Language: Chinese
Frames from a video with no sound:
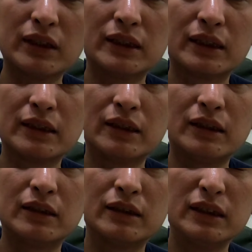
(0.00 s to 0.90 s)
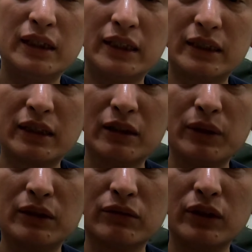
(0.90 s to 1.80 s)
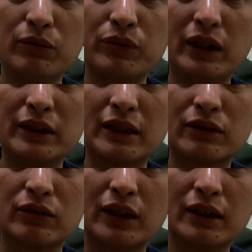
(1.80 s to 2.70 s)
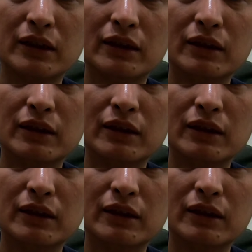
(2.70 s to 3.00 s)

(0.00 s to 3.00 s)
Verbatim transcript: 装的时候也特别注意，不要这样装，